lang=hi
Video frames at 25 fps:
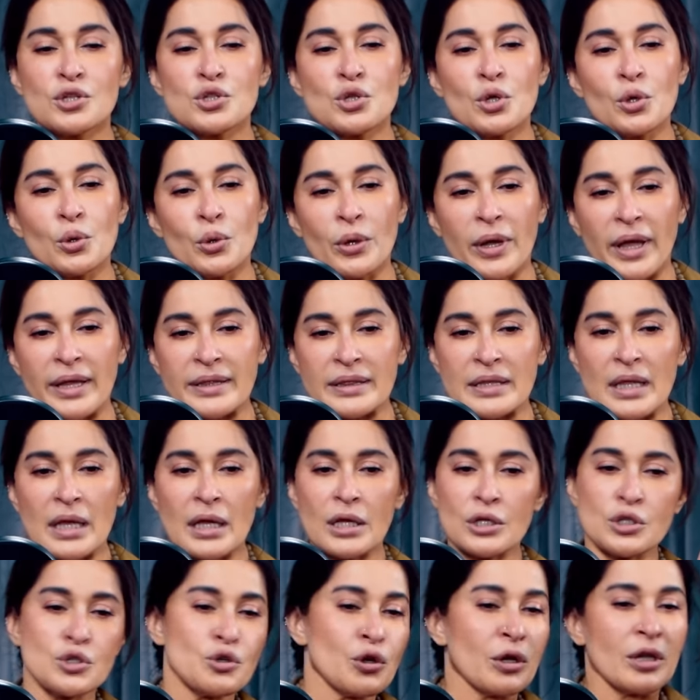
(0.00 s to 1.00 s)
जो लोग कहते हैं
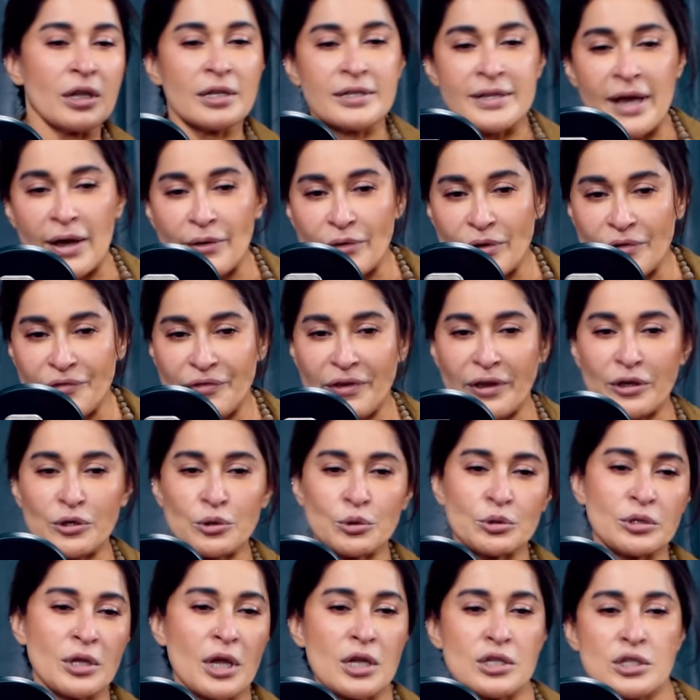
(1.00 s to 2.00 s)
कि ट्रिकल डाउन इफेक्ट
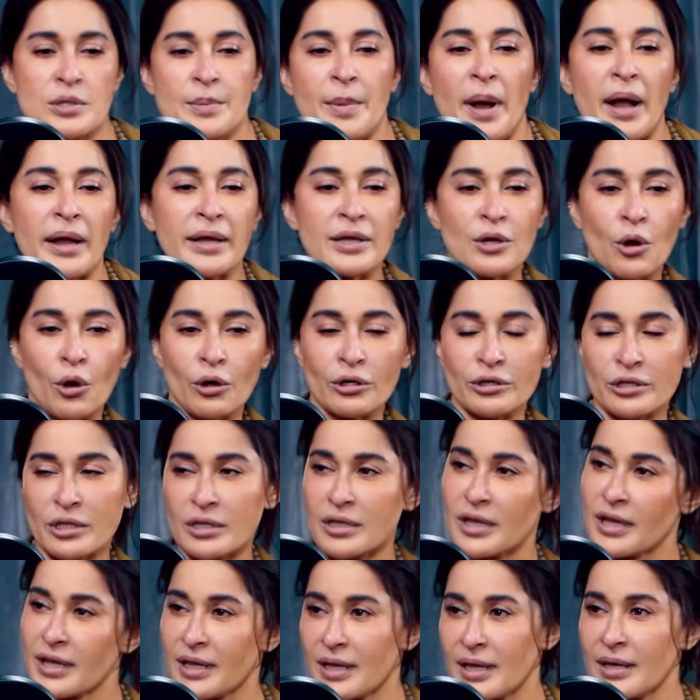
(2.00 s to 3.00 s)
होता है जी बाकी औरतें
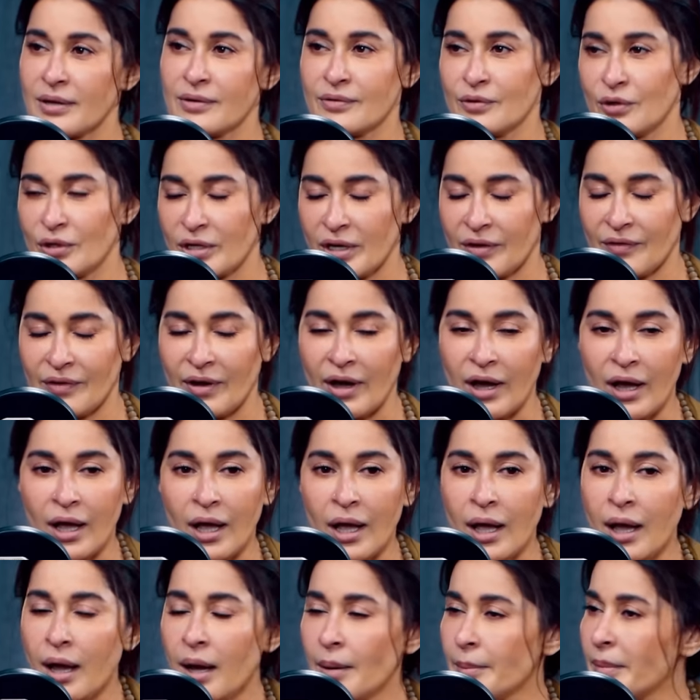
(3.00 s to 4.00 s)
देख के वॉट एवर
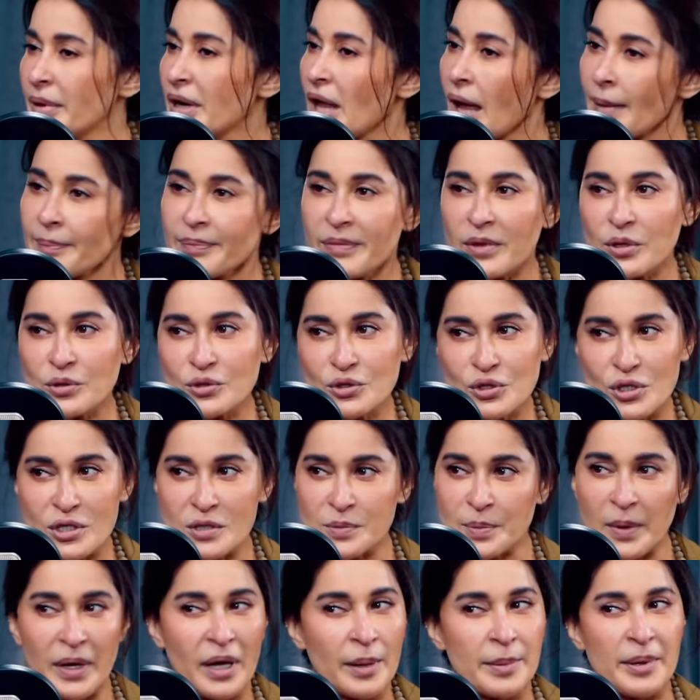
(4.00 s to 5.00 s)
बट आपने उस
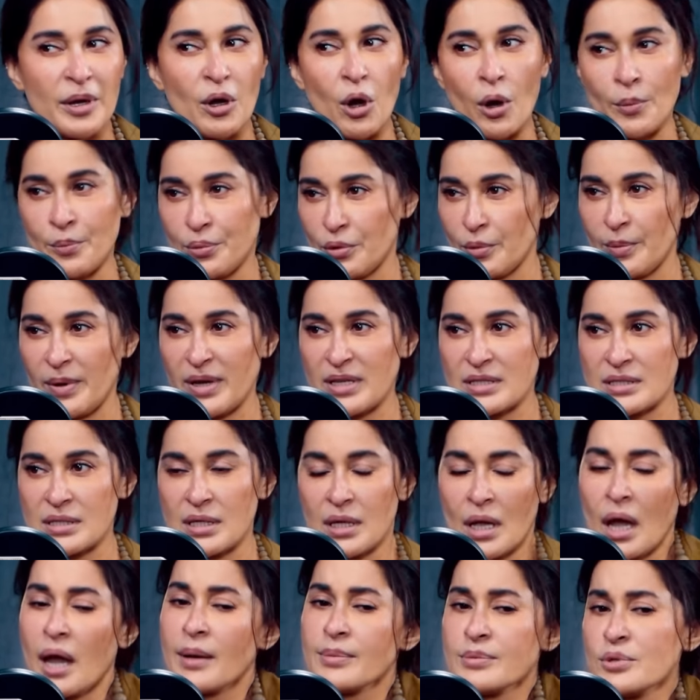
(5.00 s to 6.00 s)
चीज़ पे कभी कॉम्प्रोमाइज़
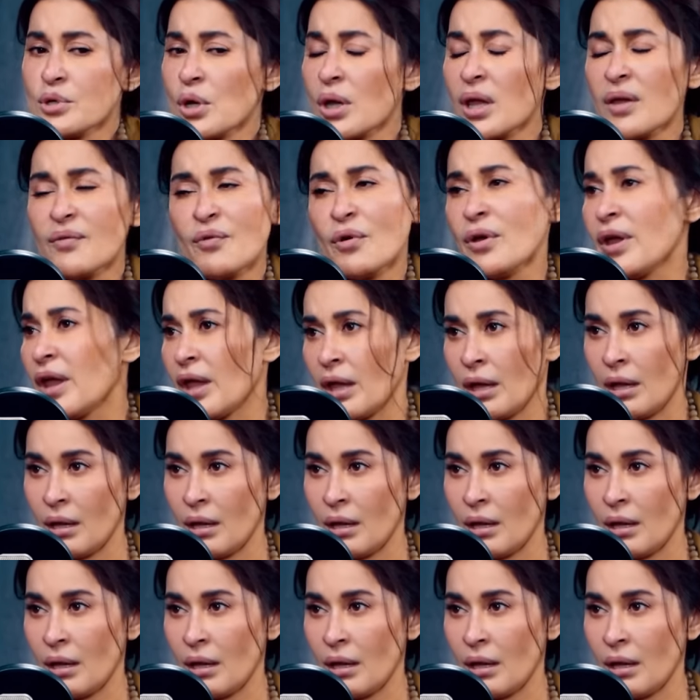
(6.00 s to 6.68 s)
नहीं आप जो हैं वो हैं